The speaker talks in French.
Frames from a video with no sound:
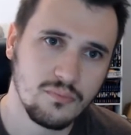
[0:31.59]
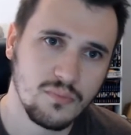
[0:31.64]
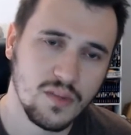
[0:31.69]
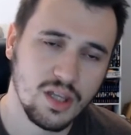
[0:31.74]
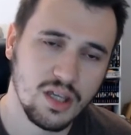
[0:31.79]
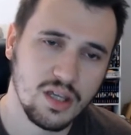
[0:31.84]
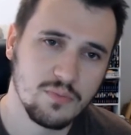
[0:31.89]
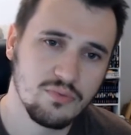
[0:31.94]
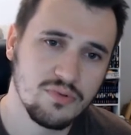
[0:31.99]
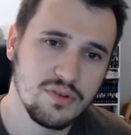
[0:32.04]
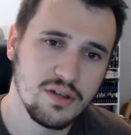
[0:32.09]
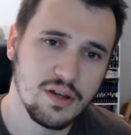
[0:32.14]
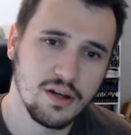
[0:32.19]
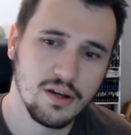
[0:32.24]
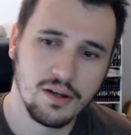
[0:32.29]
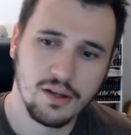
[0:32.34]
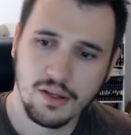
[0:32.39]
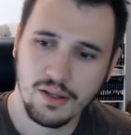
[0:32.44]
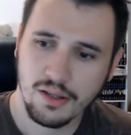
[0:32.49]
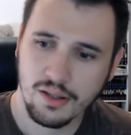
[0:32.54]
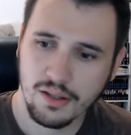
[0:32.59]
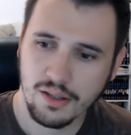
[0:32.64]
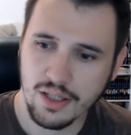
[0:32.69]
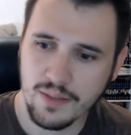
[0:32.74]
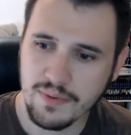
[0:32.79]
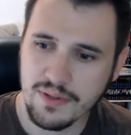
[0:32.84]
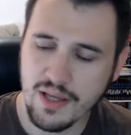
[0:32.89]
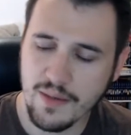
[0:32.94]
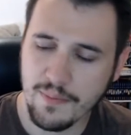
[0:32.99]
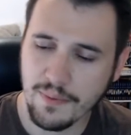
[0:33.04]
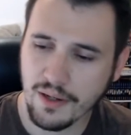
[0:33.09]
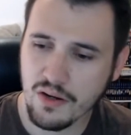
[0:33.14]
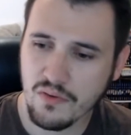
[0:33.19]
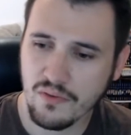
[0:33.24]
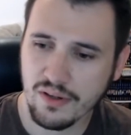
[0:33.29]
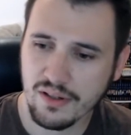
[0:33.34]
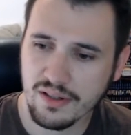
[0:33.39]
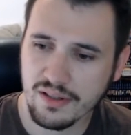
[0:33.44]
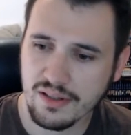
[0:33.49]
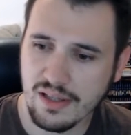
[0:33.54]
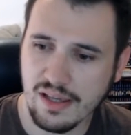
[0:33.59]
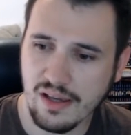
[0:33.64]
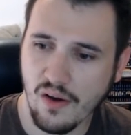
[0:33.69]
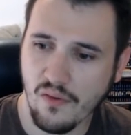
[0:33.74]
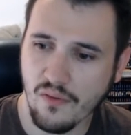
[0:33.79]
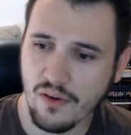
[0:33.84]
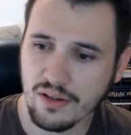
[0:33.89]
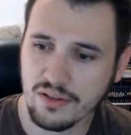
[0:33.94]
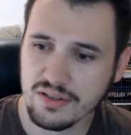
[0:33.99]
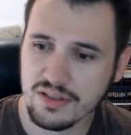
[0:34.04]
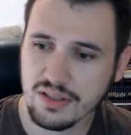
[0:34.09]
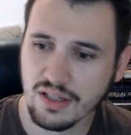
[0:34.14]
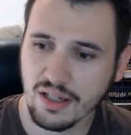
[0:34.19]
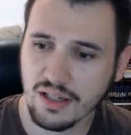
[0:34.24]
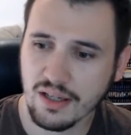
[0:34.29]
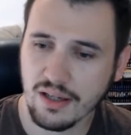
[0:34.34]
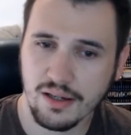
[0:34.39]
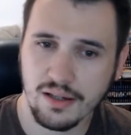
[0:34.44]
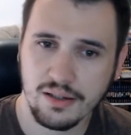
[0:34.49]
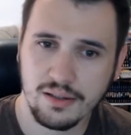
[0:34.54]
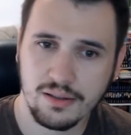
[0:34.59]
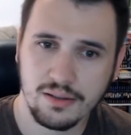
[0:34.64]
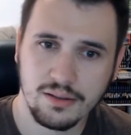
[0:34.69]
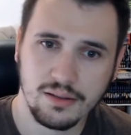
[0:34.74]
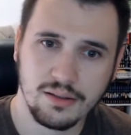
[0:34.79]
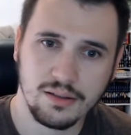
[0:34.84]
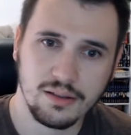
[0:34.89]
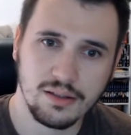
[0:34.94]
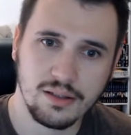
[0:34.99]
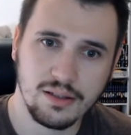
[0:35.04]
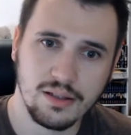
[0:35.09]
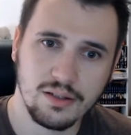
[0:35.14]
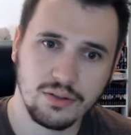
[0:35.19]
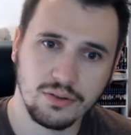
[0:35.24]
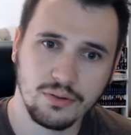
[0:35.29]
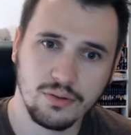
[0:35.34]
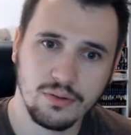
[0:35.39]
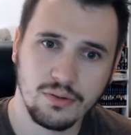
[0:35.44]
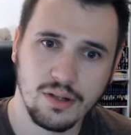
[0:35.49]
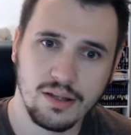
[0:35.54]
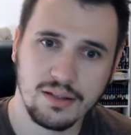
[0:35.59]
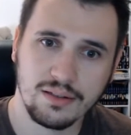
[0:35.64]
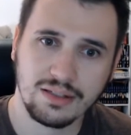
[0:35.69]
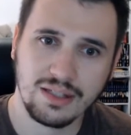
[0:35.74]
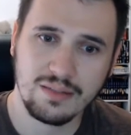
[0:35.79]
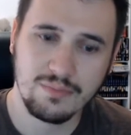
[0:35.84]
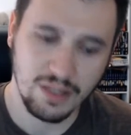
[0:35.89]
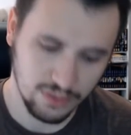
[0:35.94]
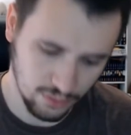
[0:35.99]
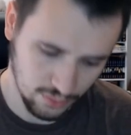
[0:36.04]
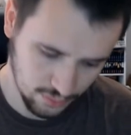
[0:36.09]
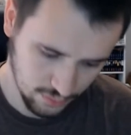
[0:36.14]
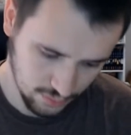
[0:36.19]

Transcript: Et puis, euh, et puis après, on va, on va tirer un. Et c'est maintenant.